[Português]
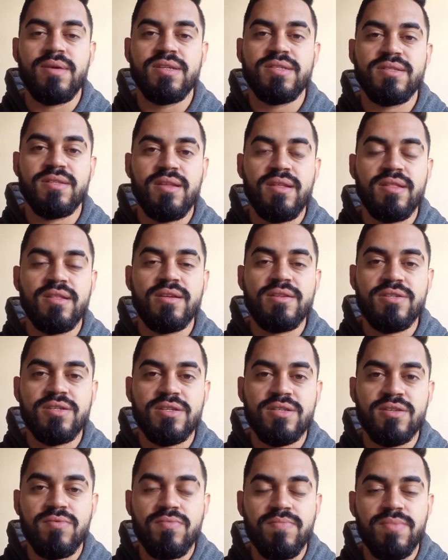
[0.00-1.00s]
né? Mas 30
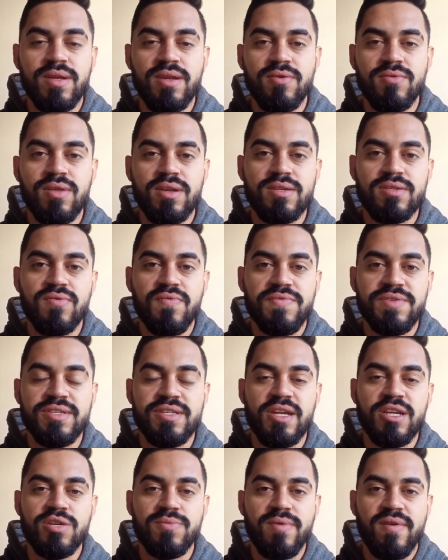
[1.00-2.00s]
dias é um período ali
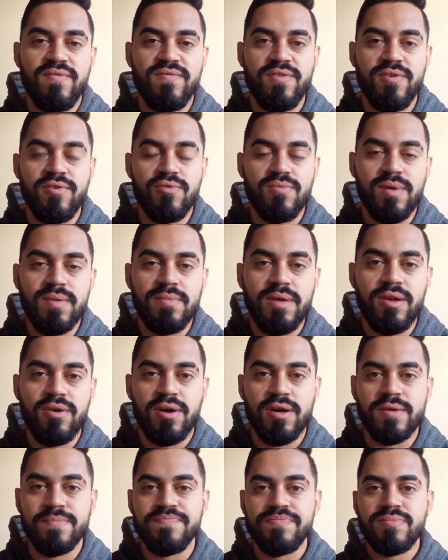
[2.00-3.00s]
suficiente para ver alguma
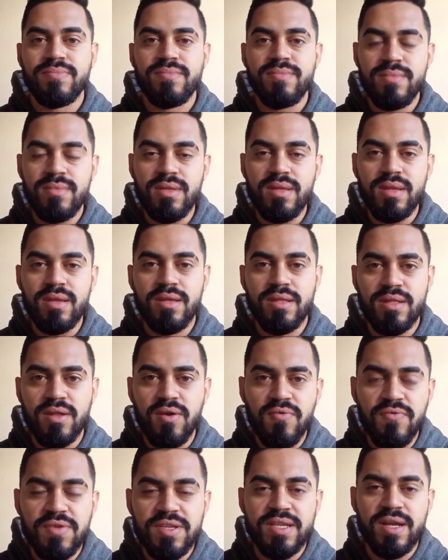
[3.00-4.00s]
melhora.
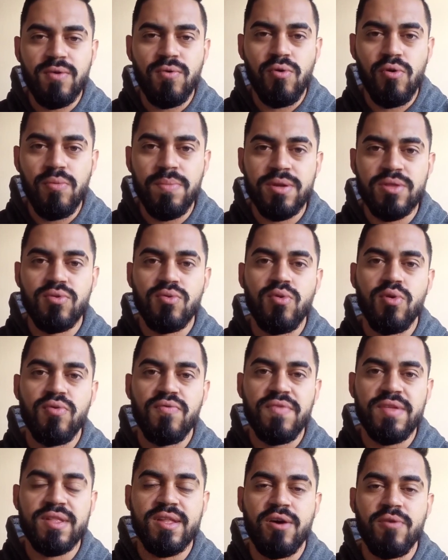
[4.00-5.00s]
Então fiz a compra do Coro
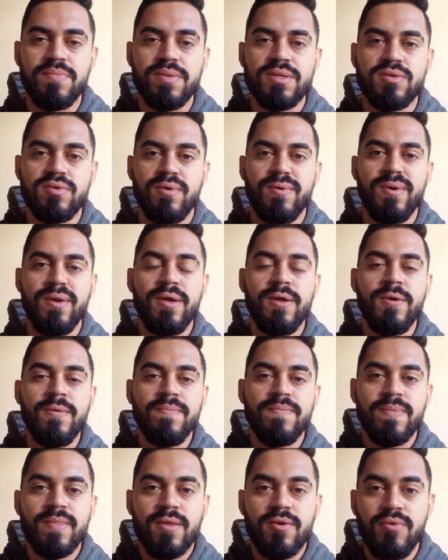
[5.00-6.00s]
Vital, pessoal.
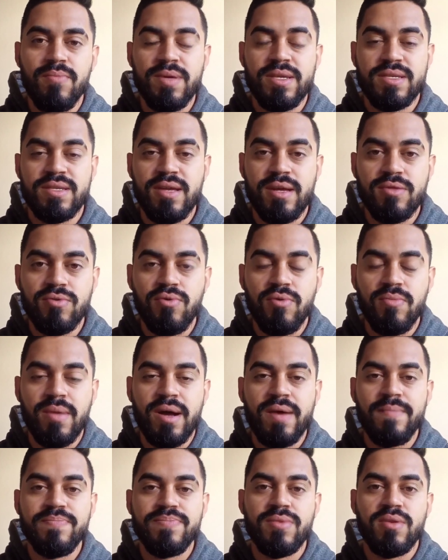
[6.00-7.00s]
Comecei a
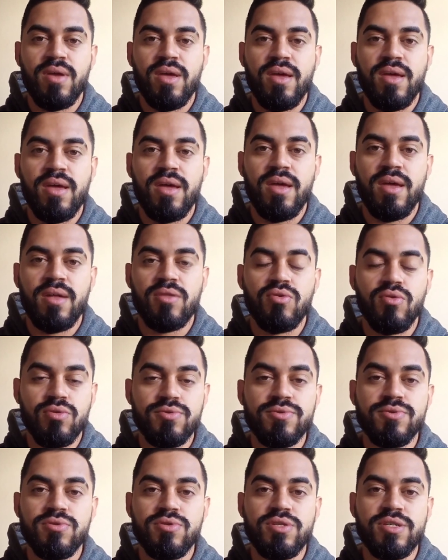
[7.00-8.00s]
tomar é,
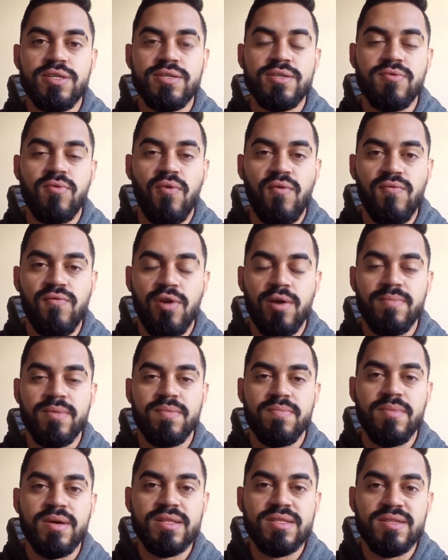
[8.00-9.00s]
todos os dias,
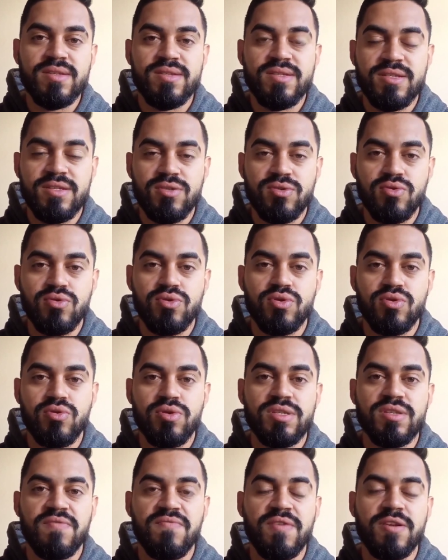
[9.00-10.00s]
conforme mandam as
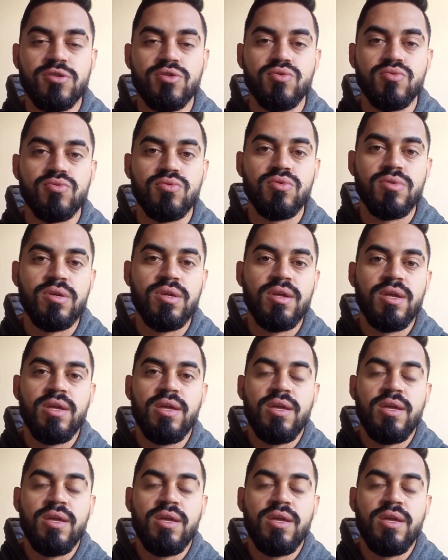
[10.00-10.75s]
instruções que vem junto.